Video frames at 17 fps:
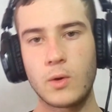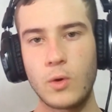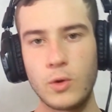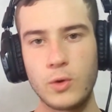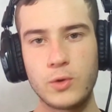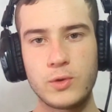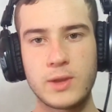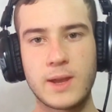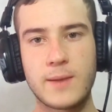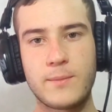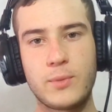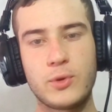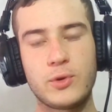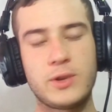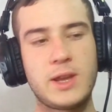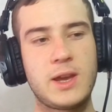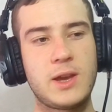O günden
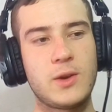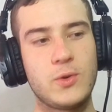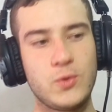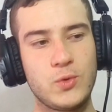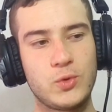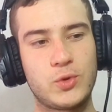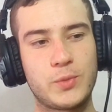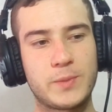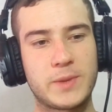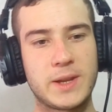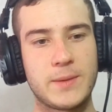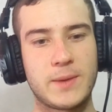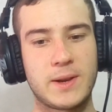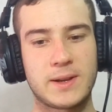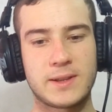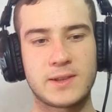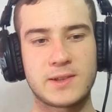bugüne
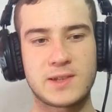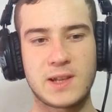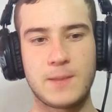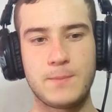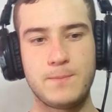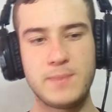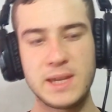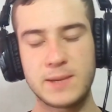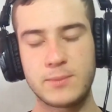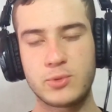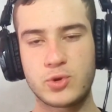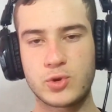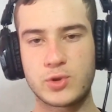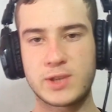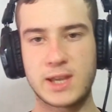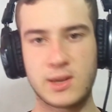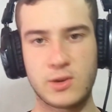YouTube'dayım arkadaşlar. Bir
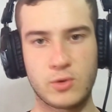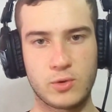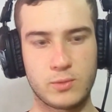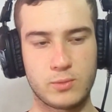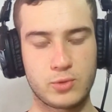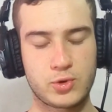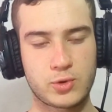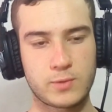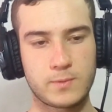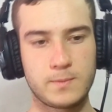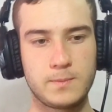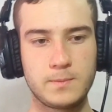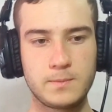buçuk sene olmuş.